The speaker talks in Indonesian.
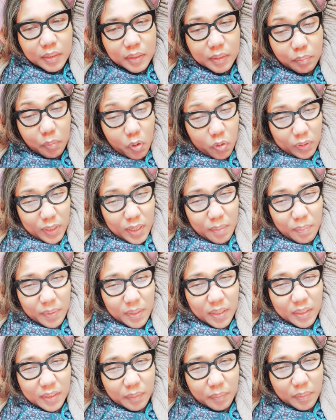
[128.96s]
blokir apa
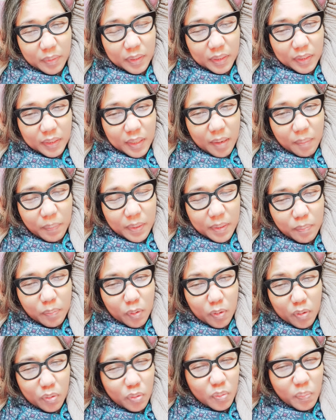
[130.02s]
ya di, di apa
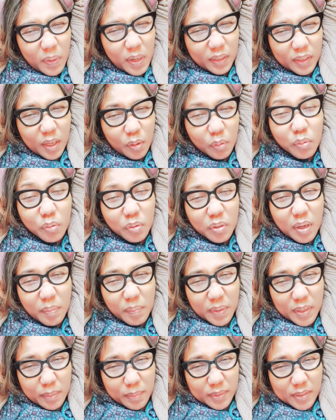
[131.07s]
kok lupa lagi aku
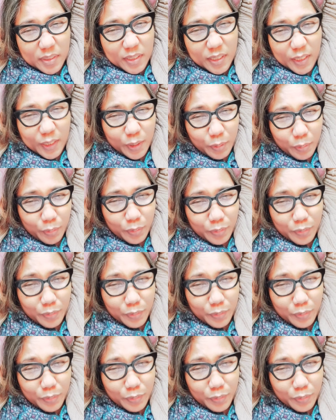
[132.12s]
apa namanya sih itu